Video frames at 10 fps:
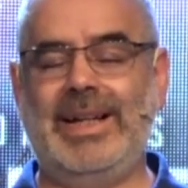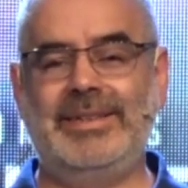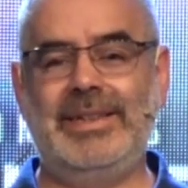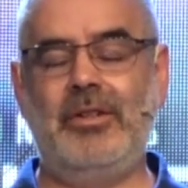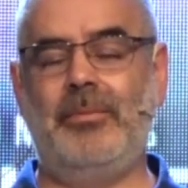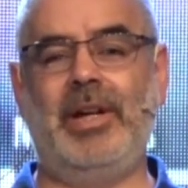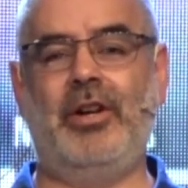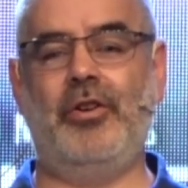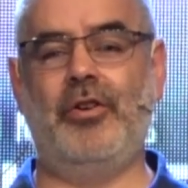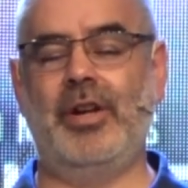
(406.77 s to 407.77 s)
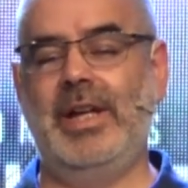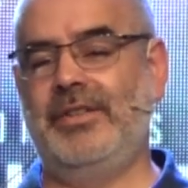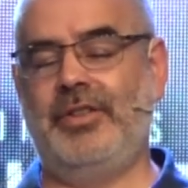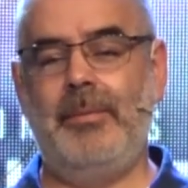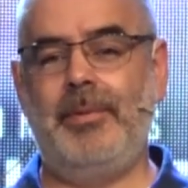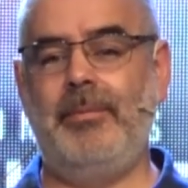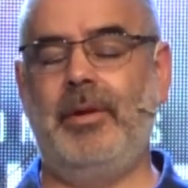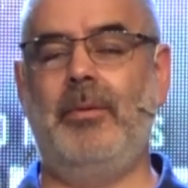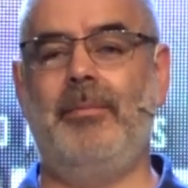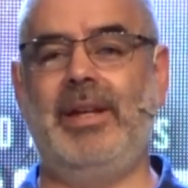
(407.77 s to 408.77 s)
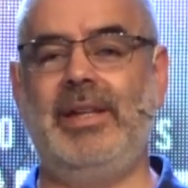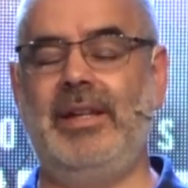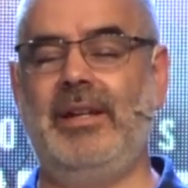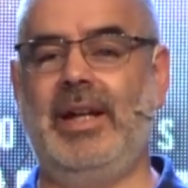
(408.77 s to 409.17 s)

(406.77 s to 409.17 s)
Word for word: lo mejor, sé el primero en venir,